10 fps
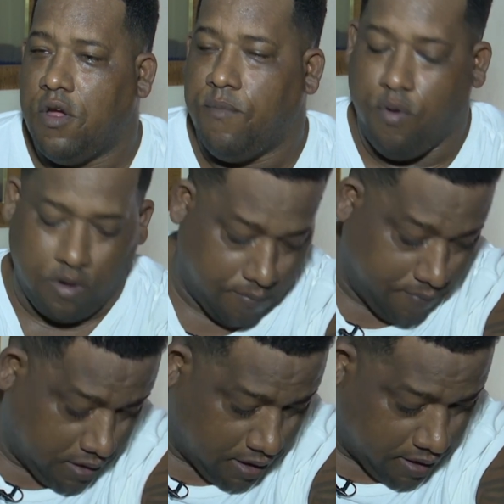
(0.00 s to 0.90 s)
porque
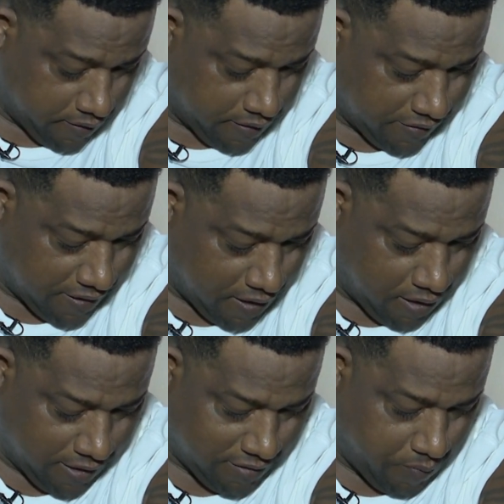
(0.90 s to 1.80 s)
mira, esa, esa